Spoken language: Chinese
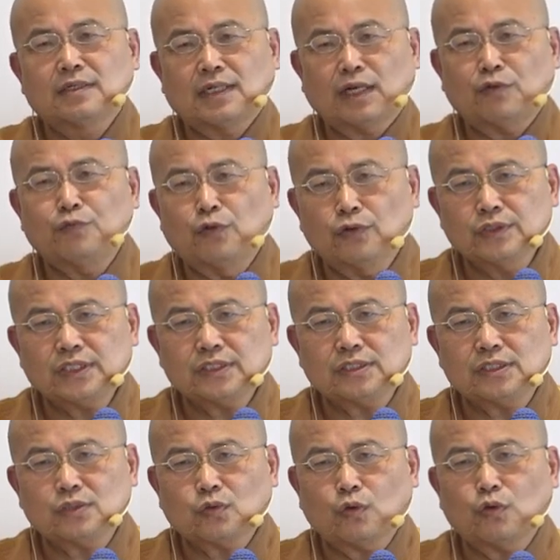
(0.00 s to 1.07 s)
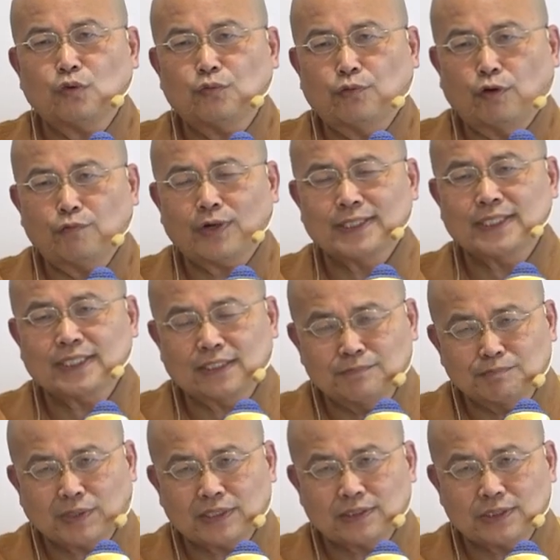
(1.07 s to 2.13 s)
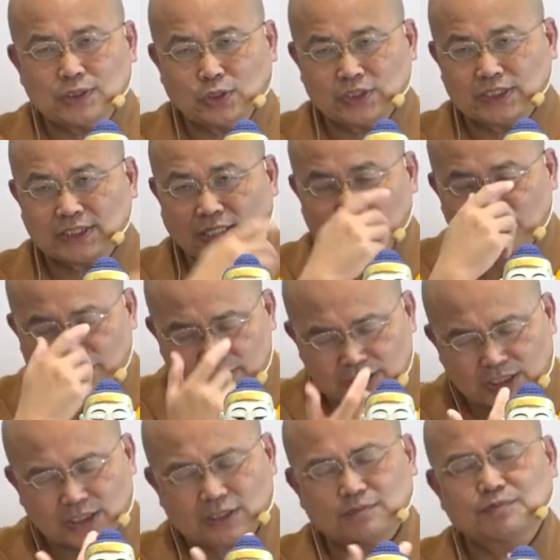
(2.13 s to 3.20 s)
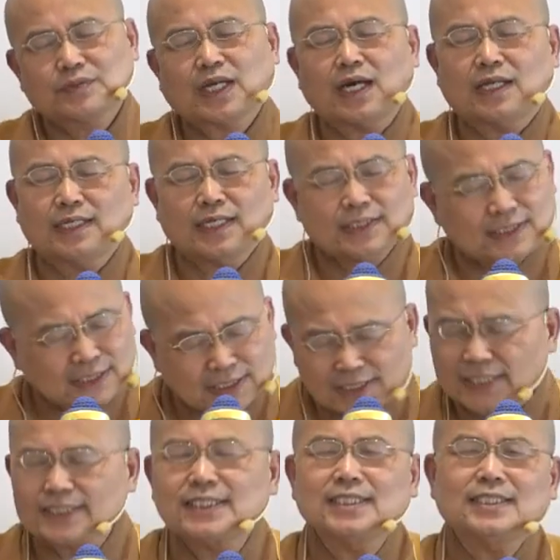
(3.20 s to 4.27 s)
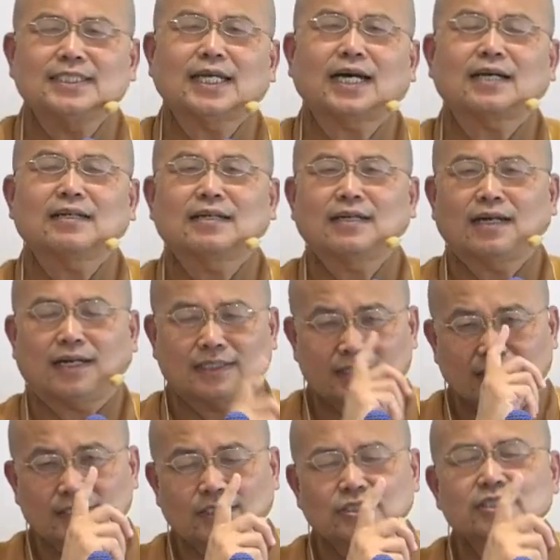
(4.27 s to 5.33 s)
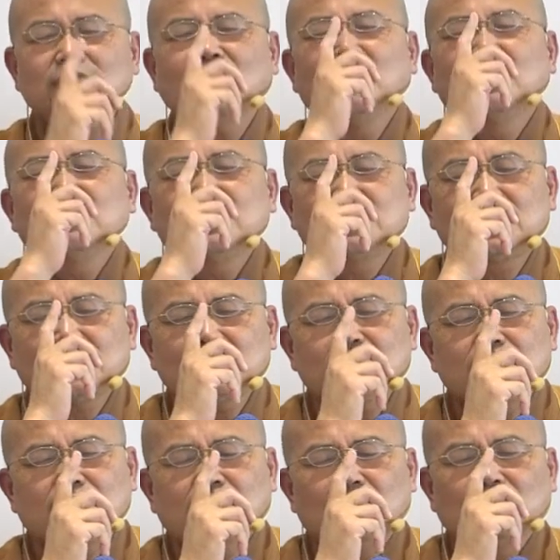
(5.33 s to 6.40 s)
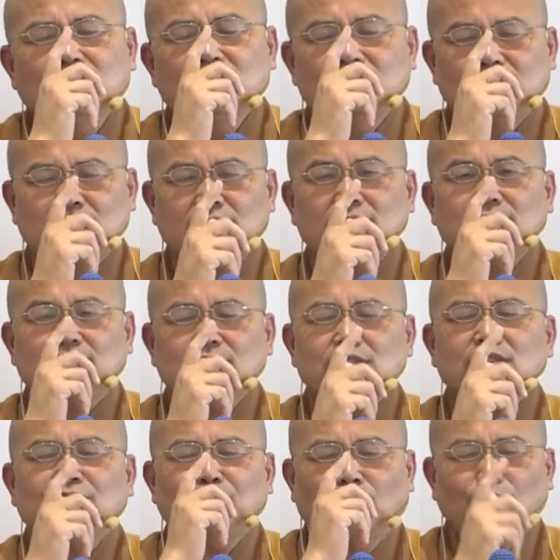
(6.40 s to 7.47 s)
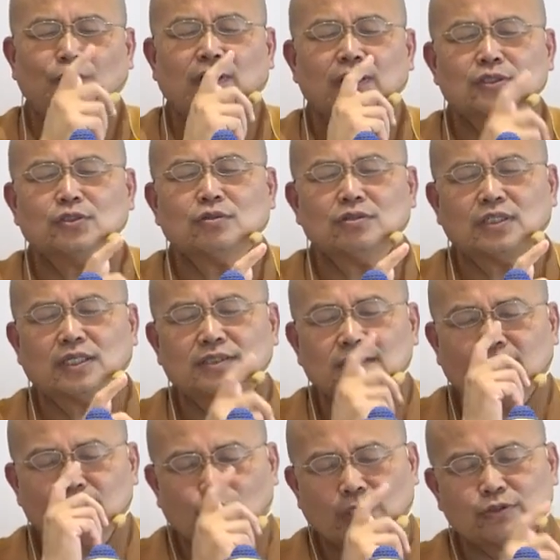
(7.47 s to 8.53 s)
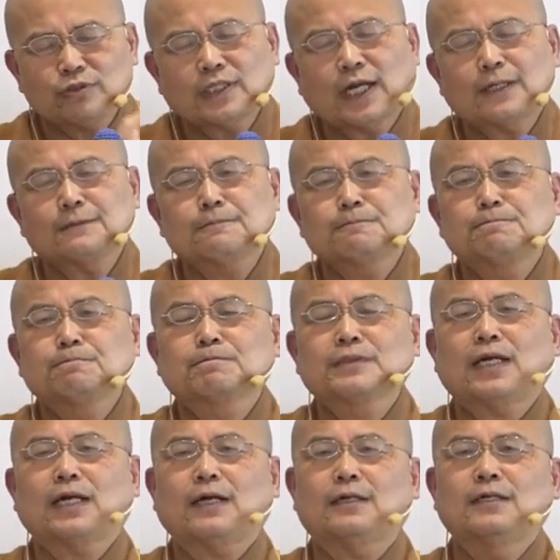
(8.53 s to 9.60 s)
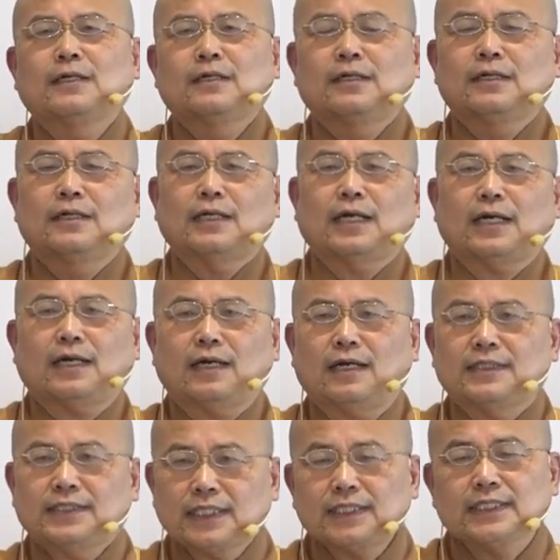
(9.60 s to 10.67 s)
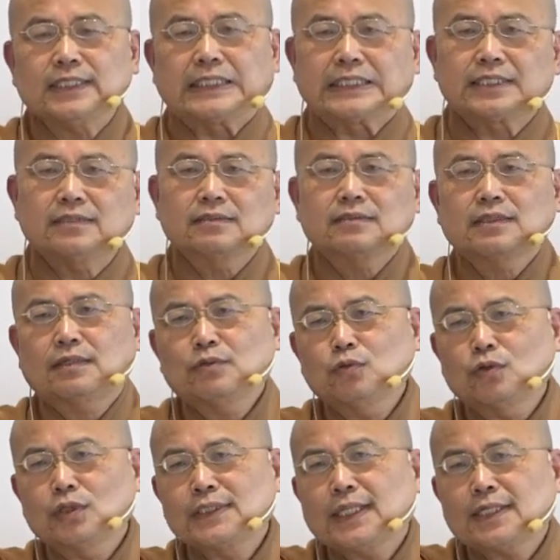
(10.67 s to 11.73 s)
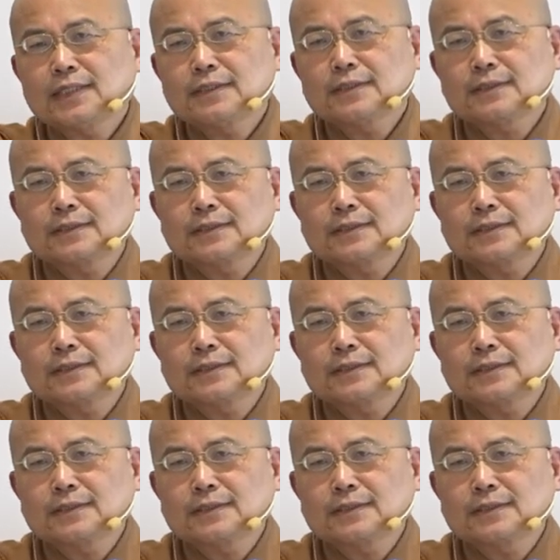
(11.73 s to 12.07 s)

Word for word: 那佛自己说佛法的根本就是讲缘起啊，那这个也是一样啊，这个就是知知就是佛法的重点在断欲贪啊，那这个也是。那如果像